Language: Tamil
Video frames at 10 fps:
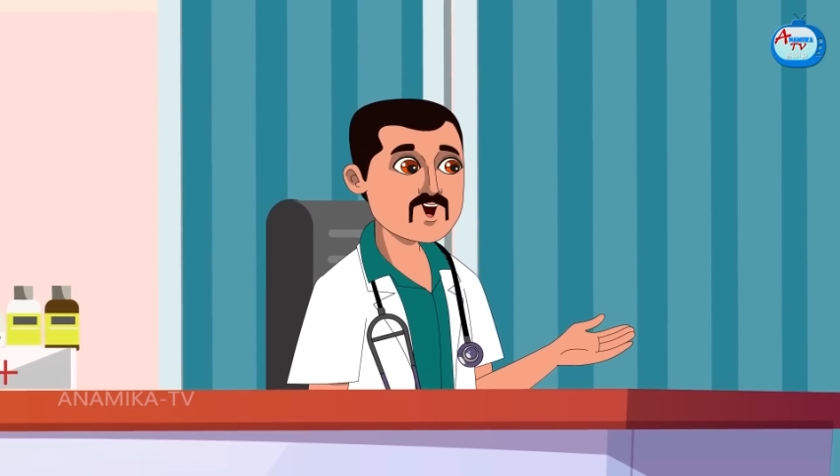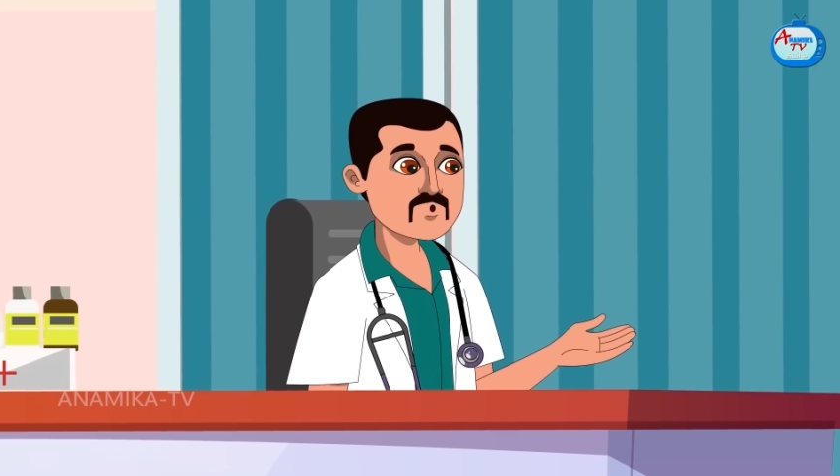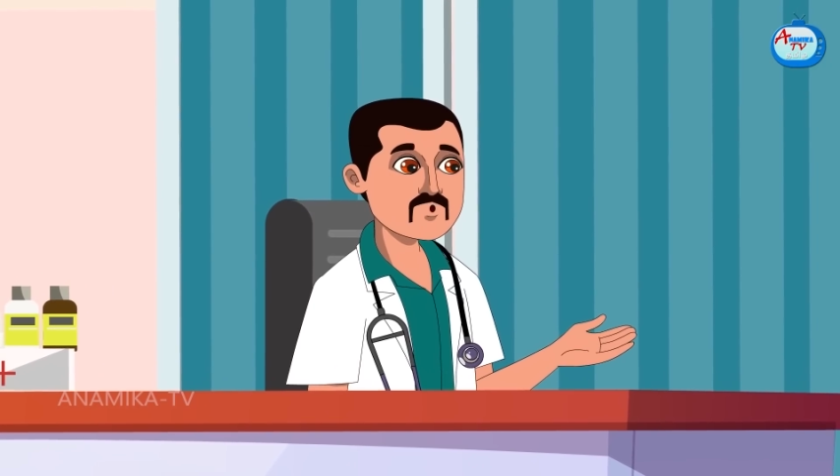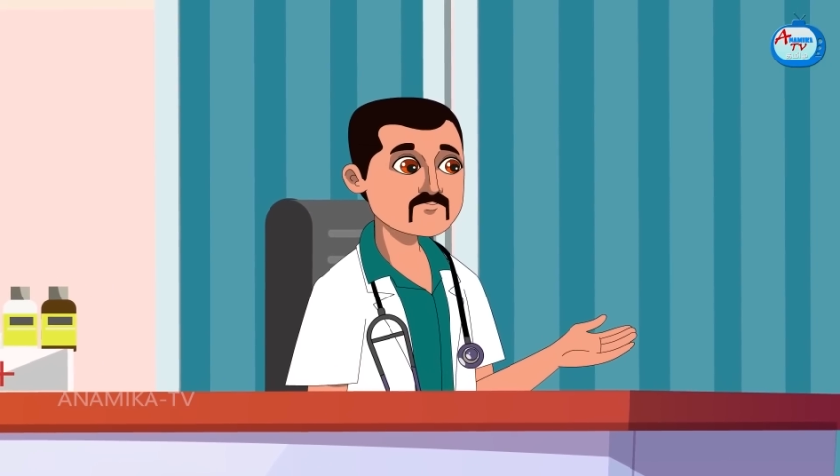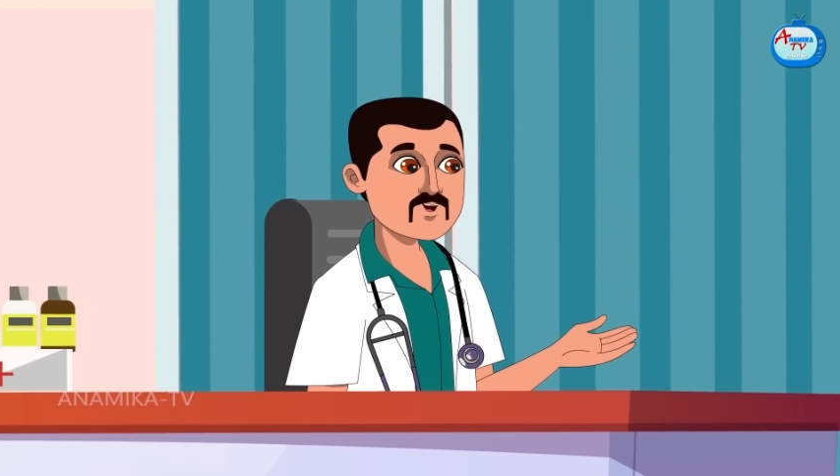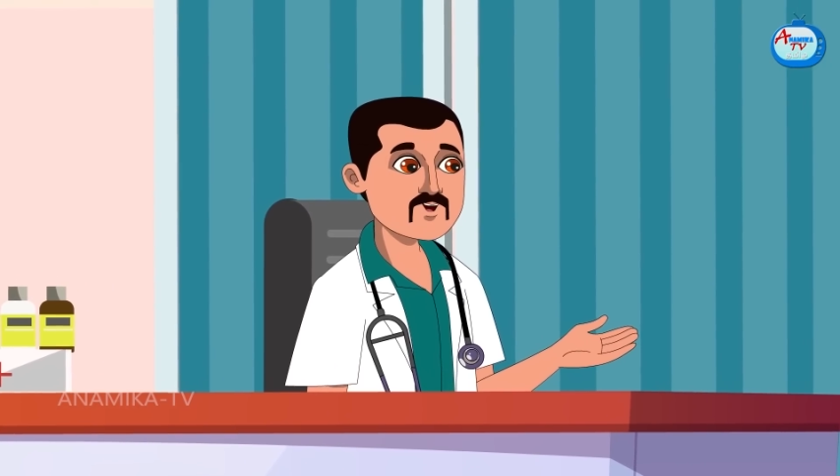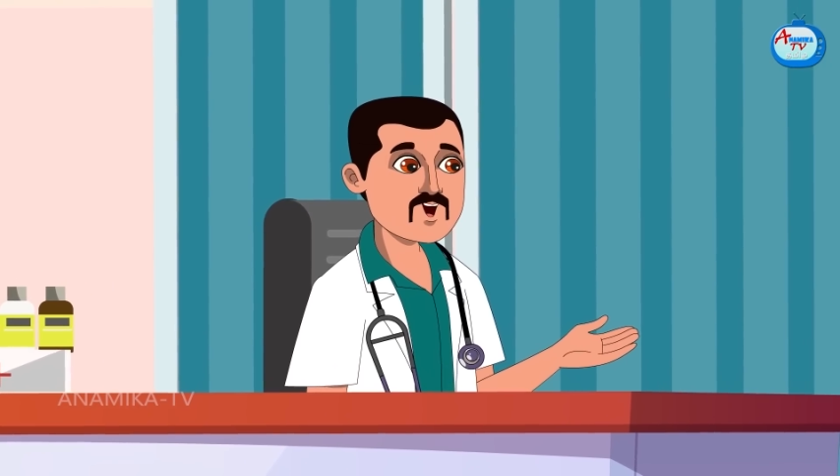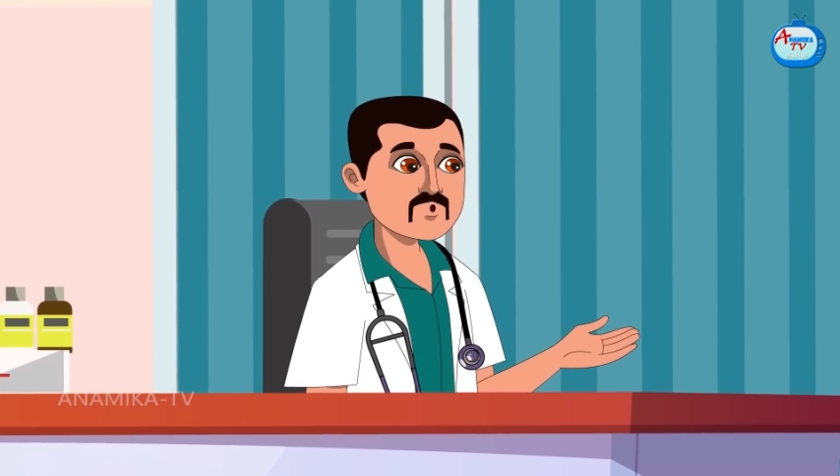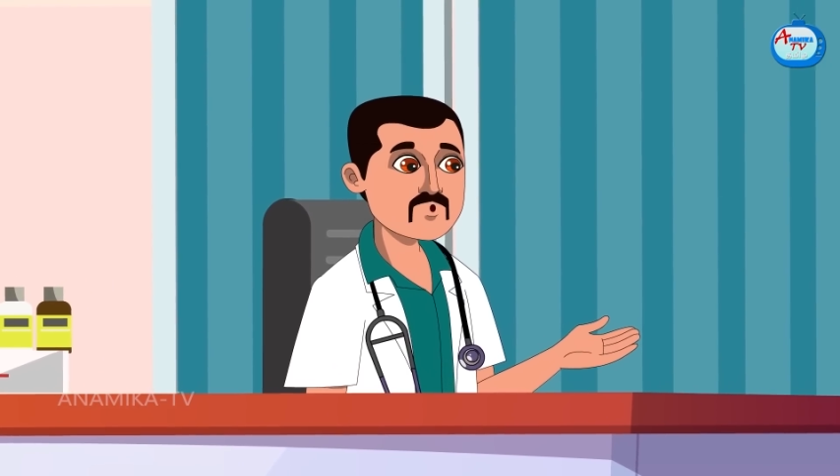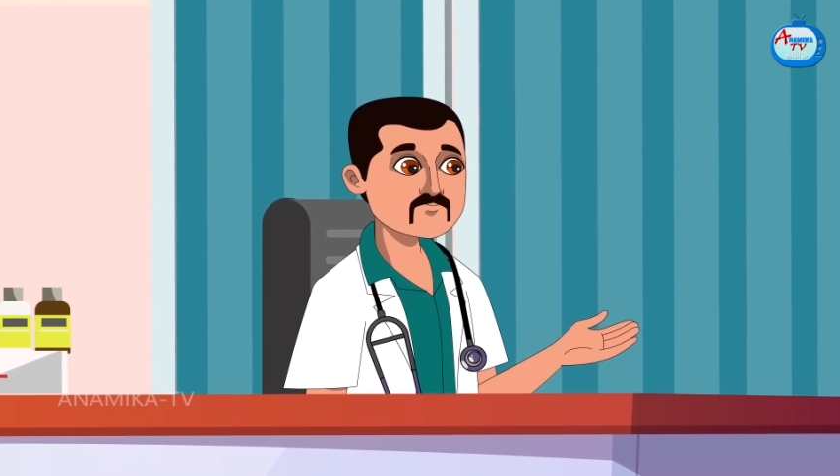உனக்கு நல்ல
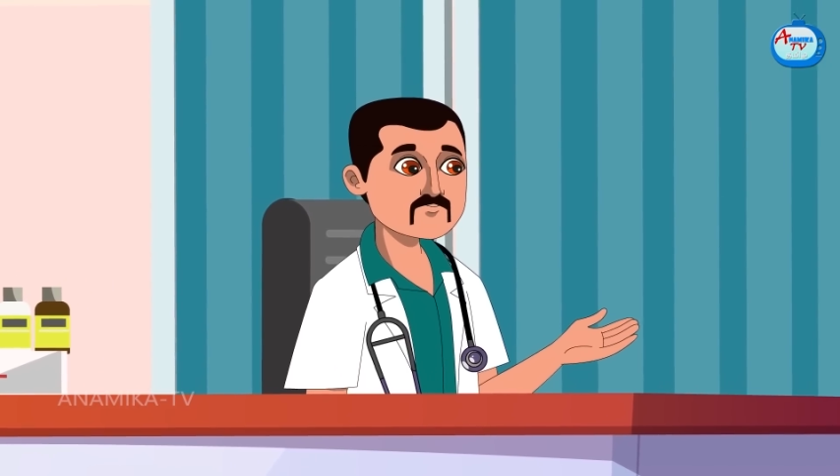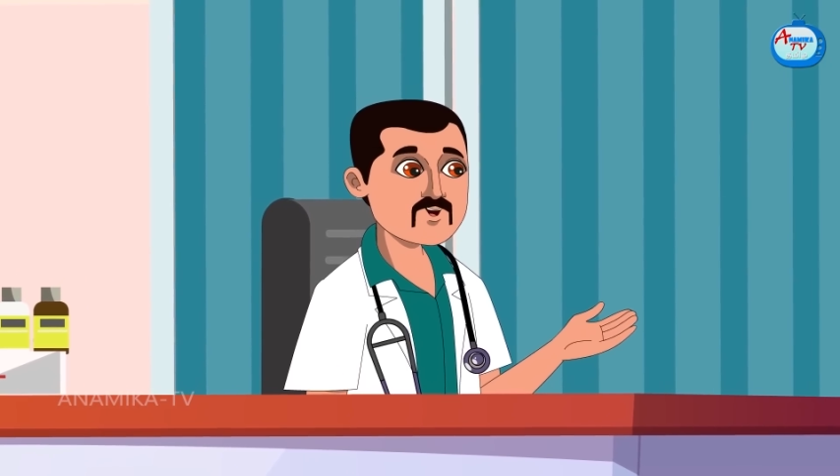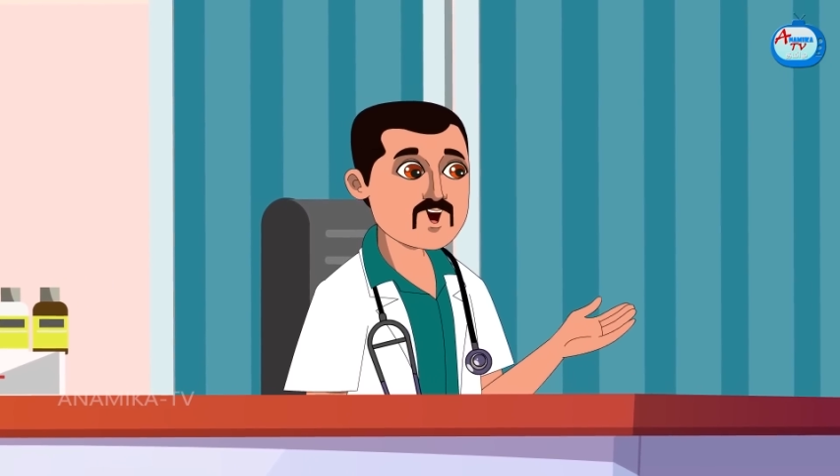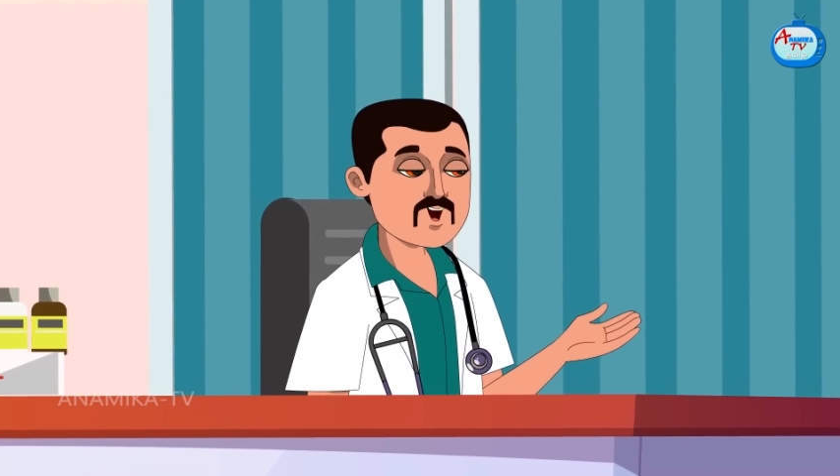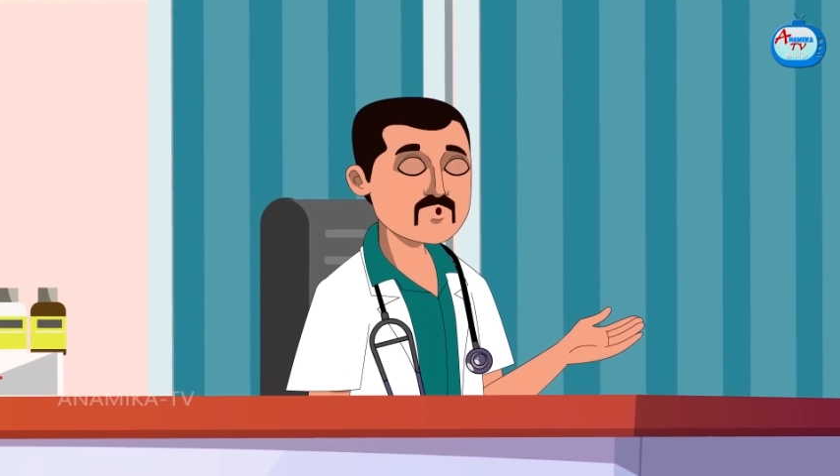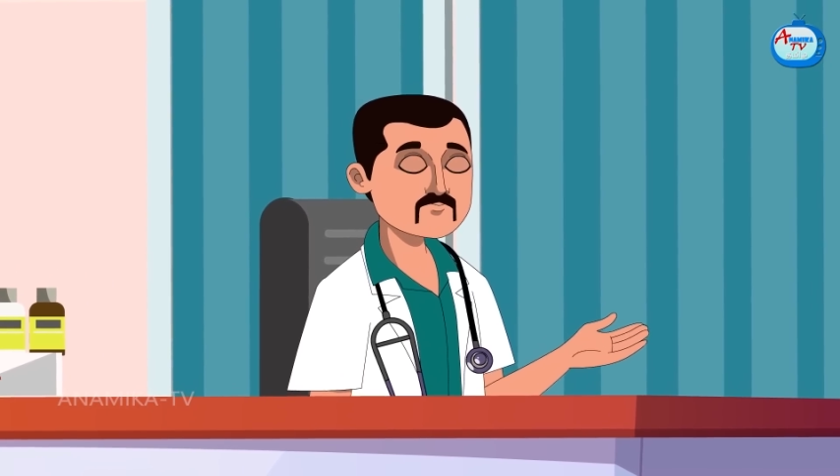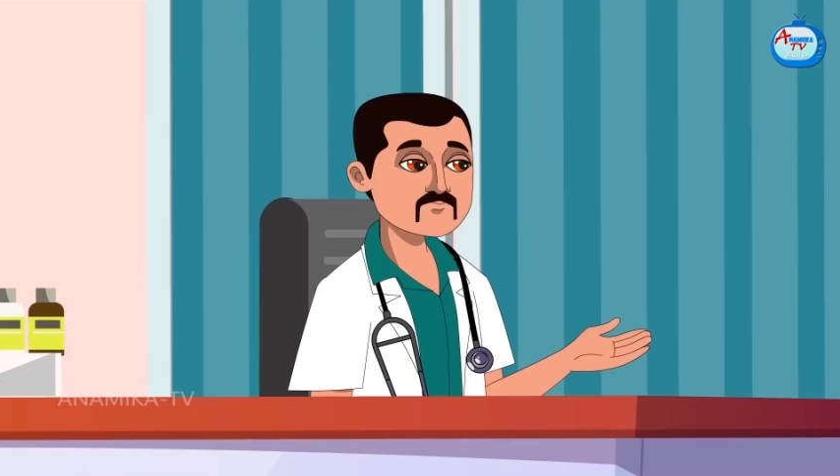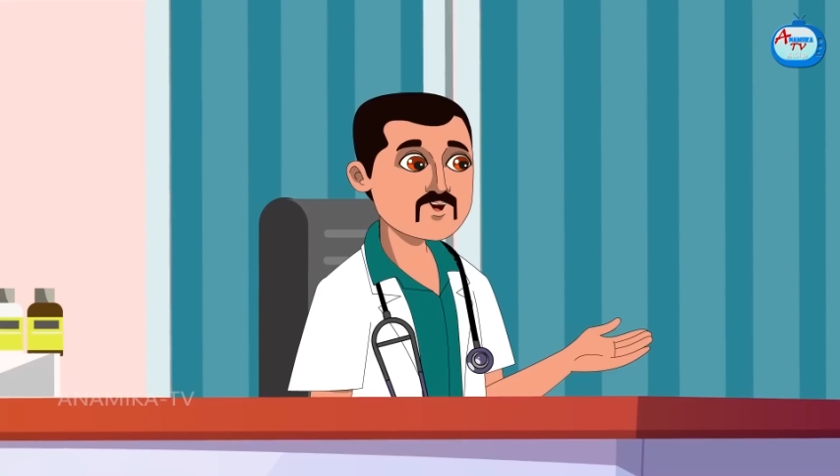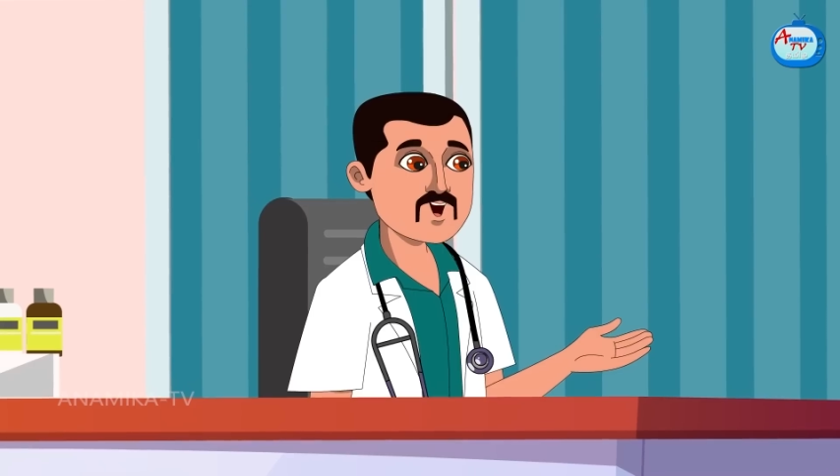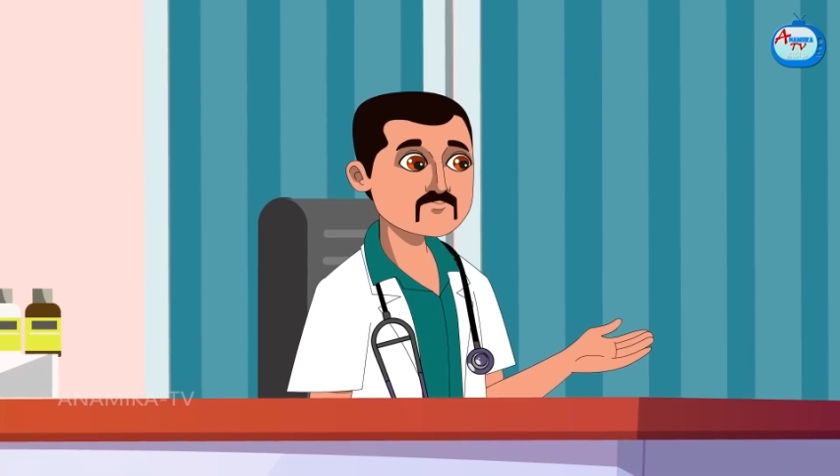பேர் வந்தா எனக்கு
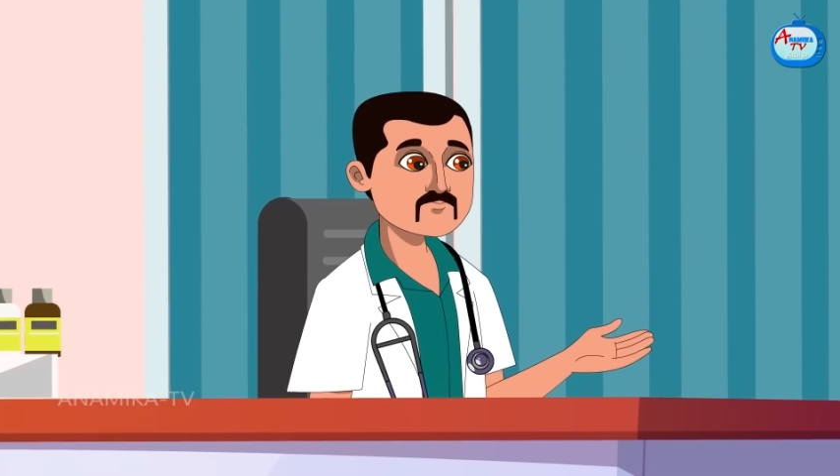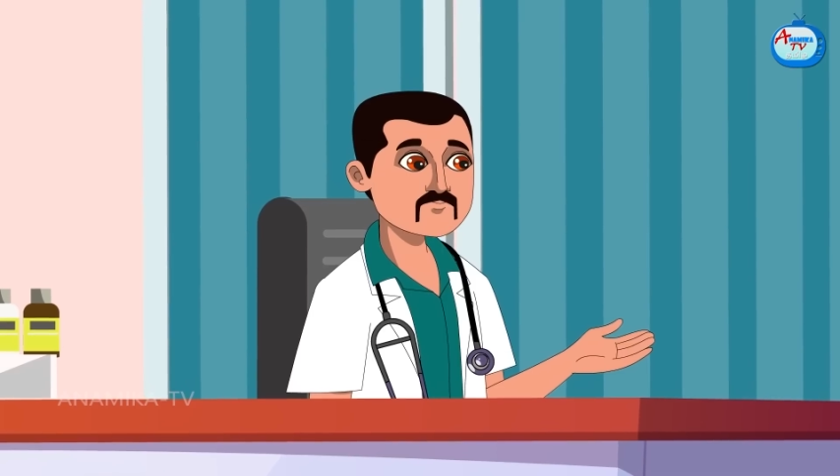வந்த மாதிரி